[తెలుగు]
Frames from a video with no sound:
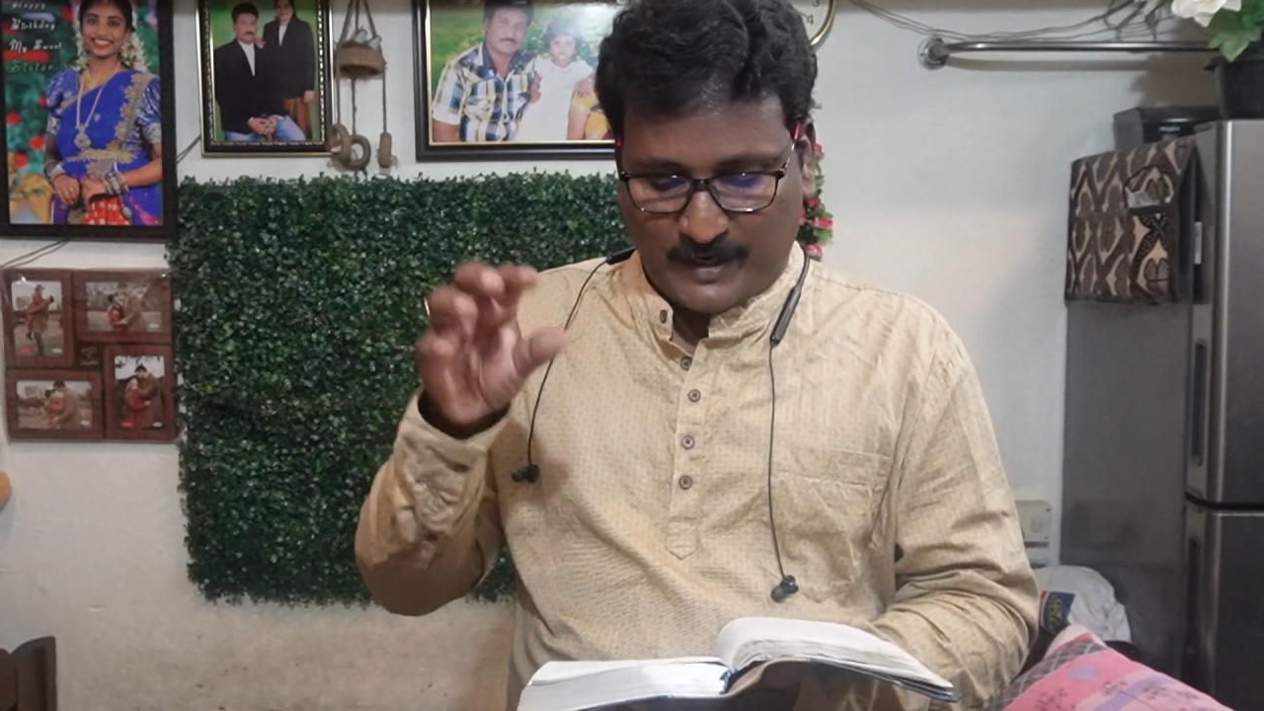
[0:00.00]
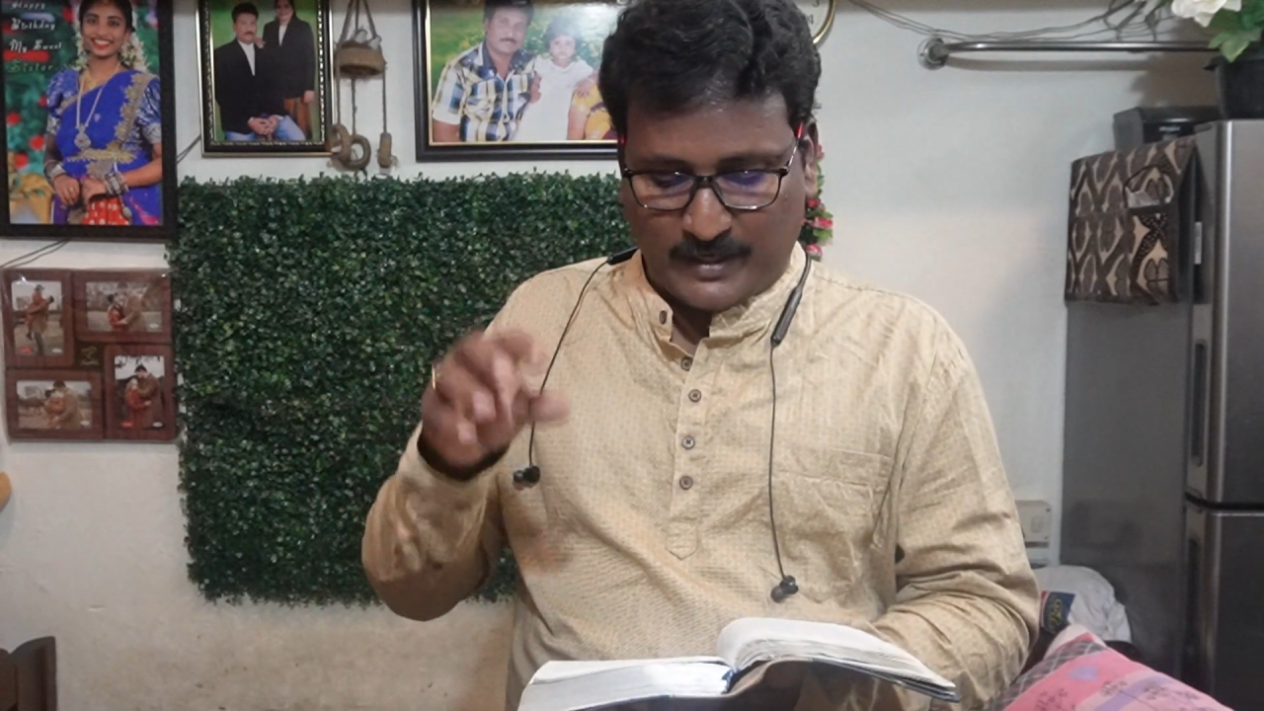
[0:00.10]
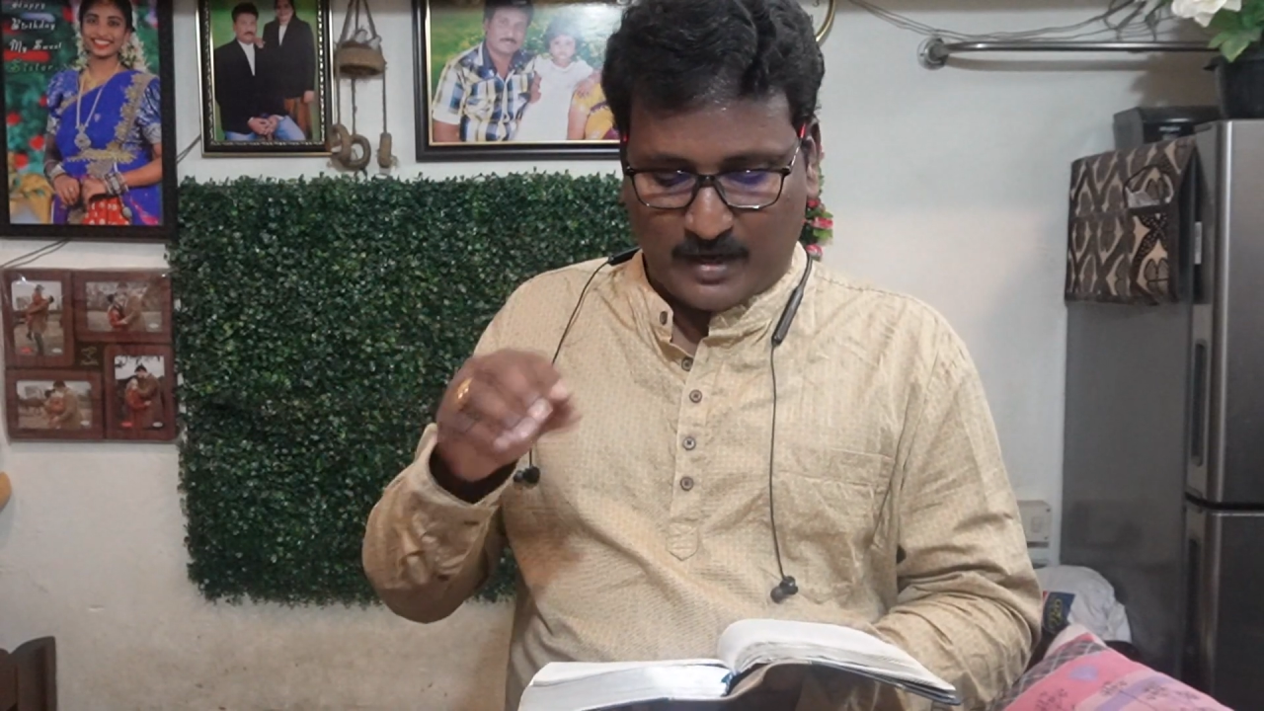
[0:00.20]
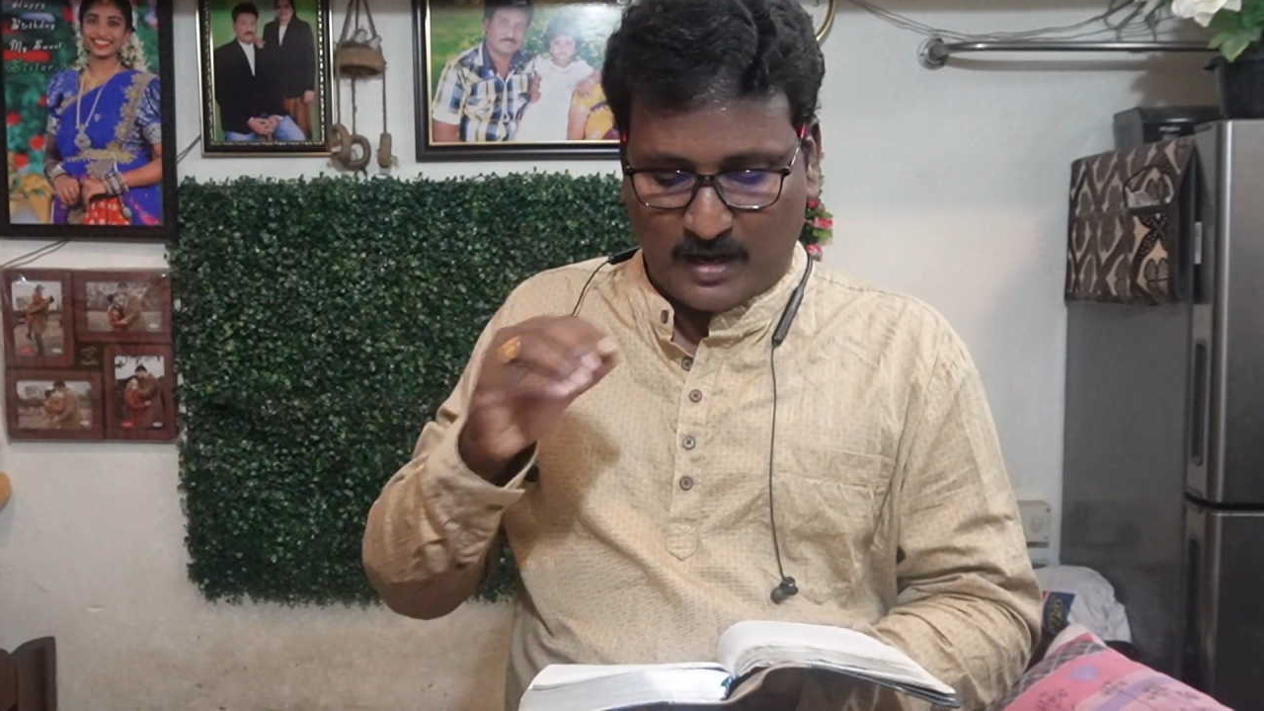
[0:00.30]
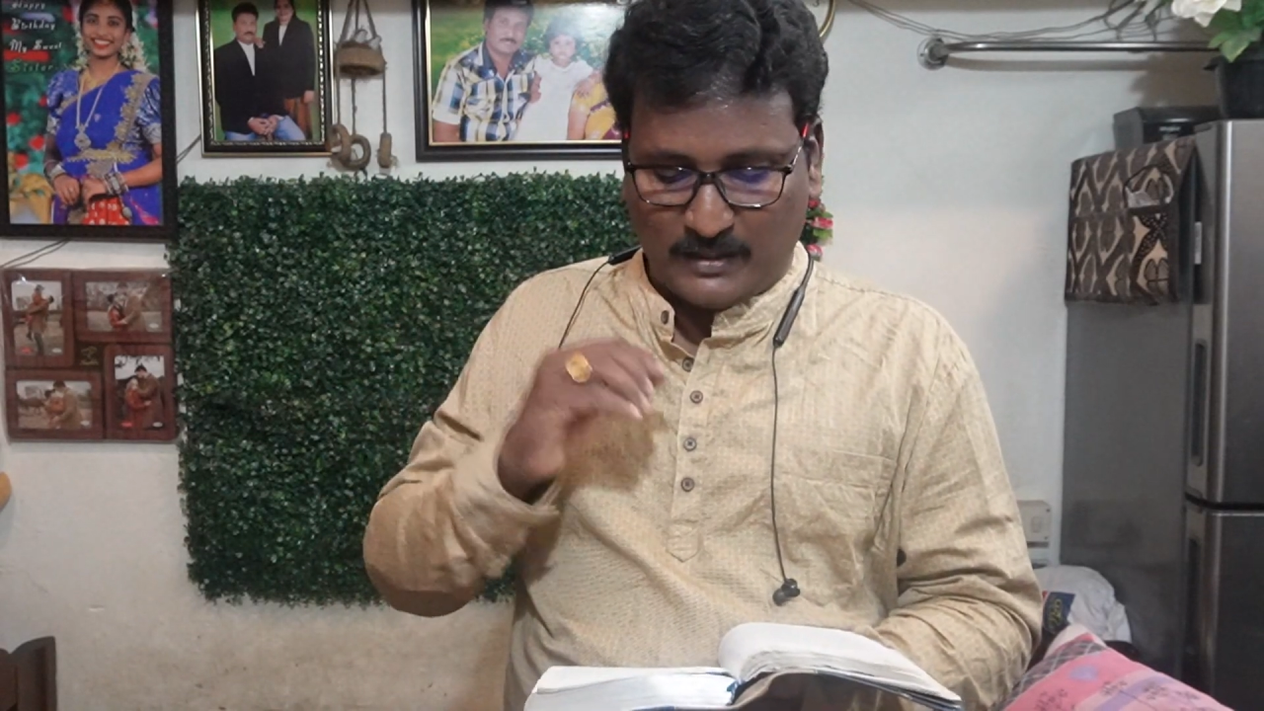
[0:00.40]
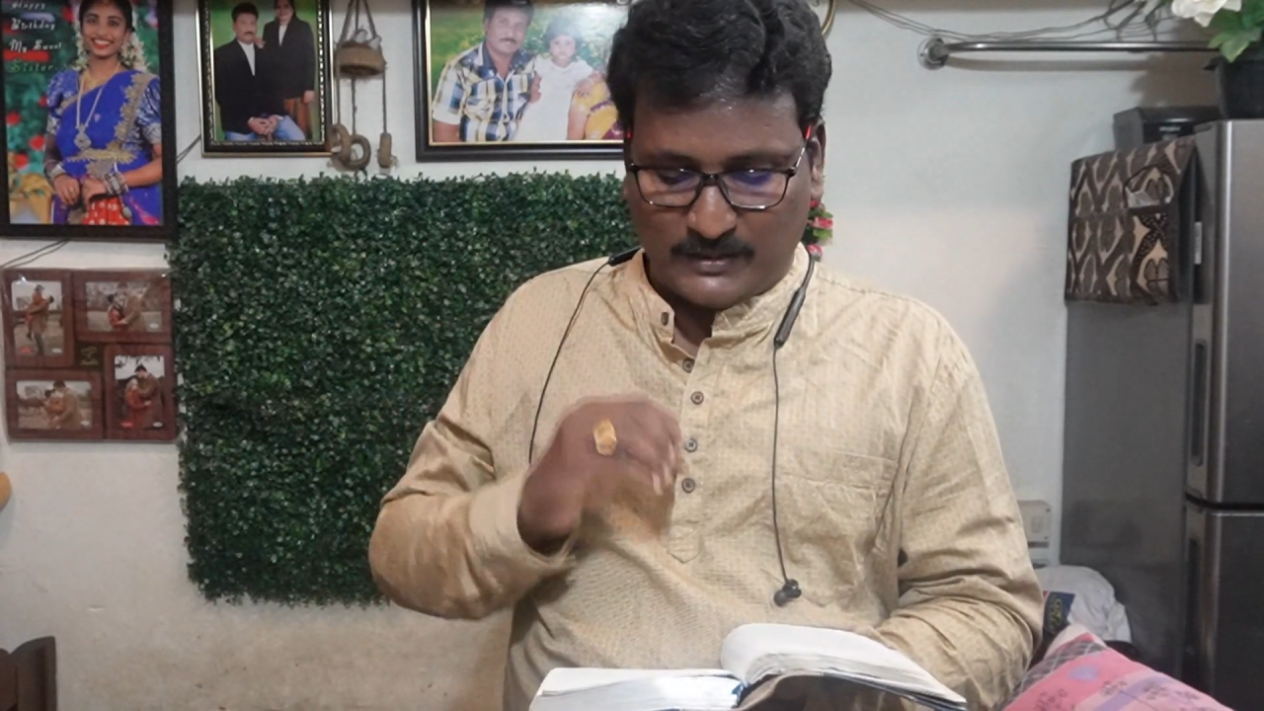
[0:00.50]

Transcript: పన్నెండు రాళ్ళు